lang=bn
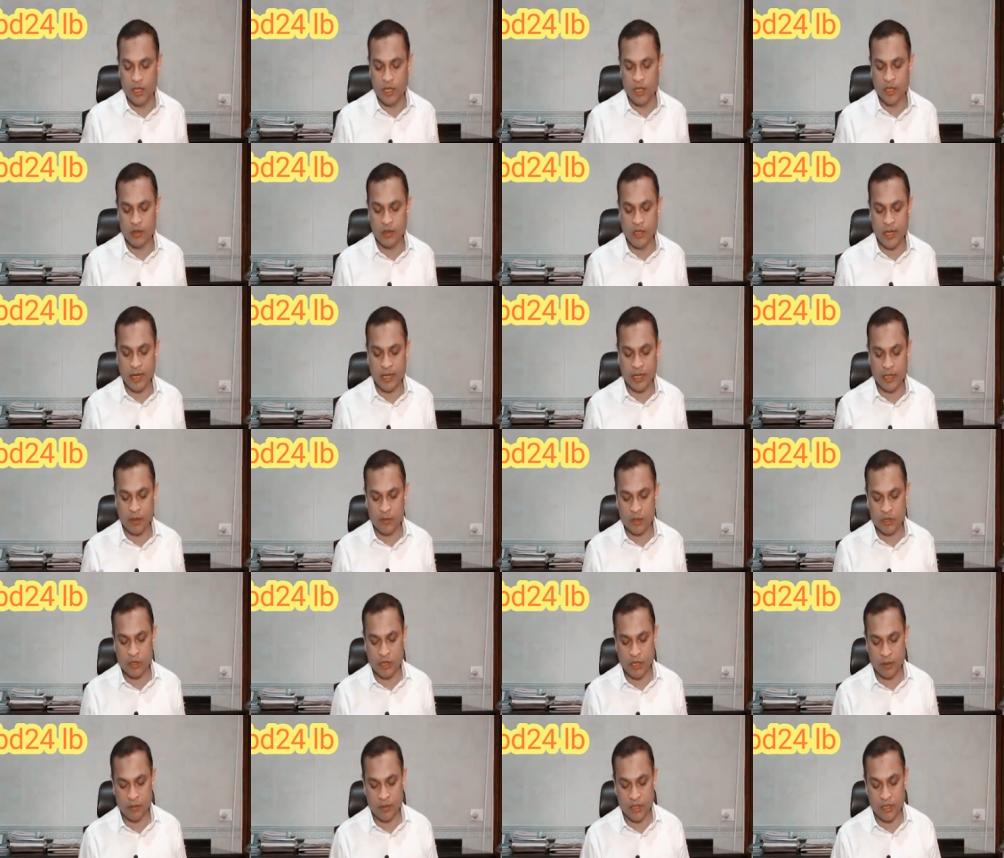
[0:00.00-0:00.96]
কিন্তু একটা
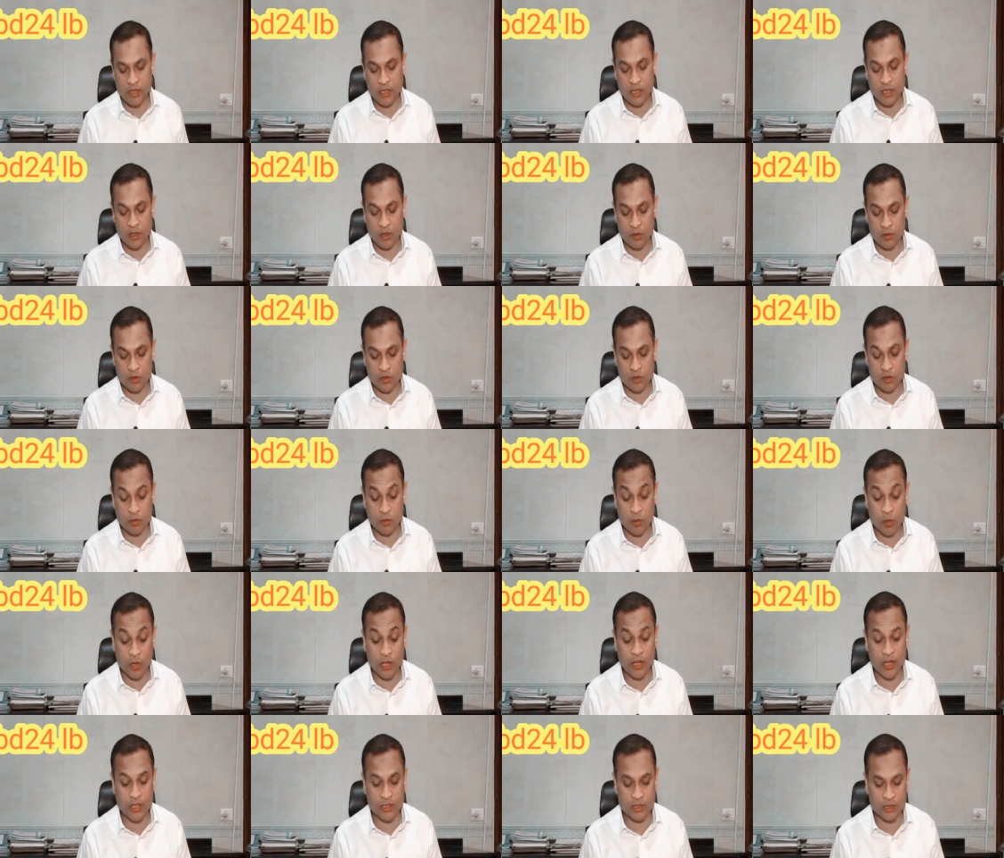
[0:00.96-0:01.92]
বিষয় আপনাদেরকে অবশ্যই
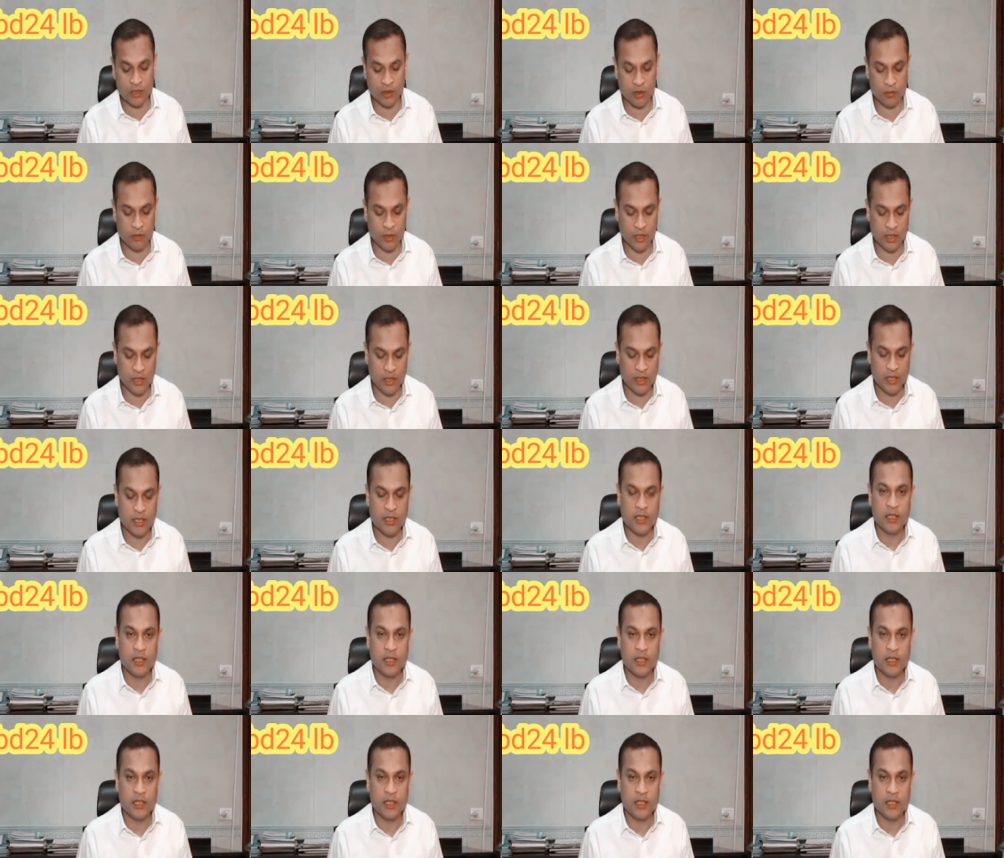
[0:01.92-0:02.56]
মনে রাখতে হবে